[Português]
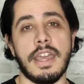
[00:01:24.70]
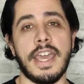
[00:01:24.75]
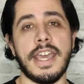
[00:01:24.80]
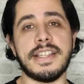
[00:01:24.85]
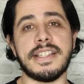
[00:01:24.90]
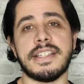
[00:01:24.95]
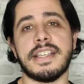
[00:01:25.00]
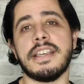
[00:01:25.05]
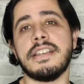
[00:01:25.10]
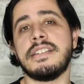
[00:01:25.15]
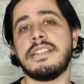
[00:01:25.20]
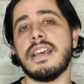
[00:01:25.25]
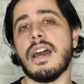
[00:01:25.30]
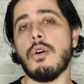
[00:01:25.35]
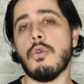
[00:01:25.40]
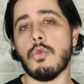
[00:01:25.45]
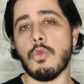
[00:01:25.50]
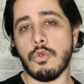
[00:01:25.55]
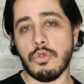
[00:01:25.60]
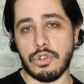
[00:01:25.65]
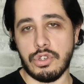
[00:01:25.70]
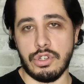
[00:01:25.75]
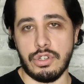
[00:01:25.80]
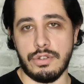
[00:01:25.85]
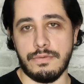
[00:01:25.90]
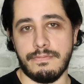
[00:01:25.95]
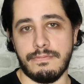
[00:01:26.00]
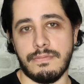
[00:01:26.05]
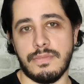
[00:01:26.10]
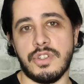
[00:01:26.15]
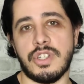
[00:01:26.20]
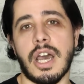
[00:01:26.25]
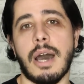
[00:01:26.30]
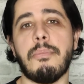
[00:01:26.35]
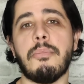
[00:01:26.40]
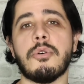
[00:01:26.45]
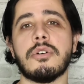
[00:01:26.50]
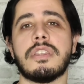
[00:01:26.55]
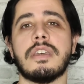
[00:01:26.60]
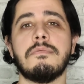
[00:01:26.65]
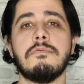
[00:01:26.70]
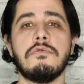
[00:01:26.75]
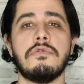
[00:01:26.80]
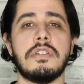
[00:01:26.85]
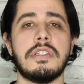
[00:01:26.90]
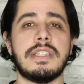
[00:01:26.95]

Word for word: Essential Wood, já podemos